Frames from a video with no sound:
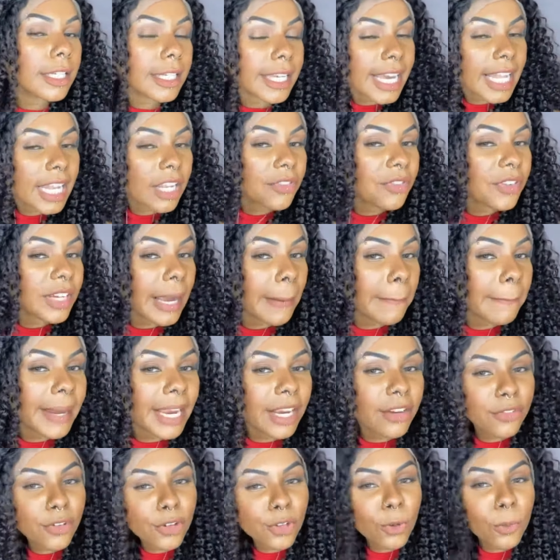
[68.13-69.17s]
E ela fica
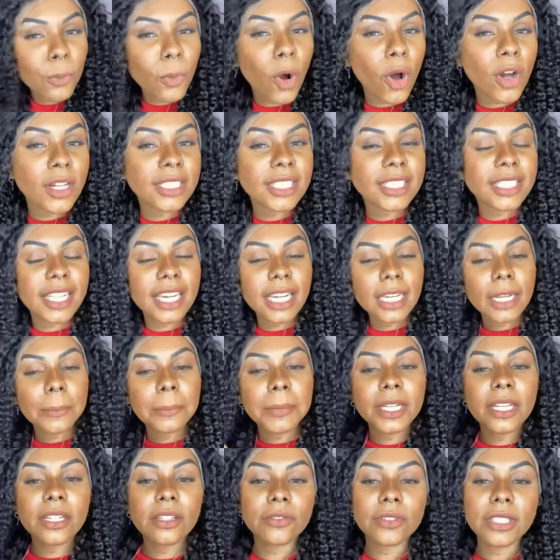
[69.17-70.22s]
bem volumosa, tá?
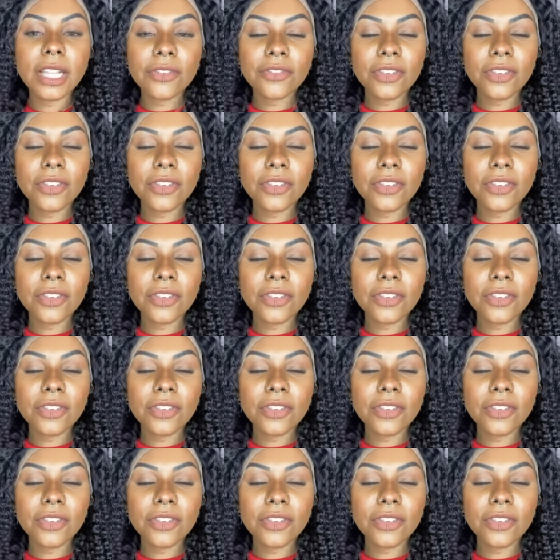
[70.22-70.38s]
Dependendo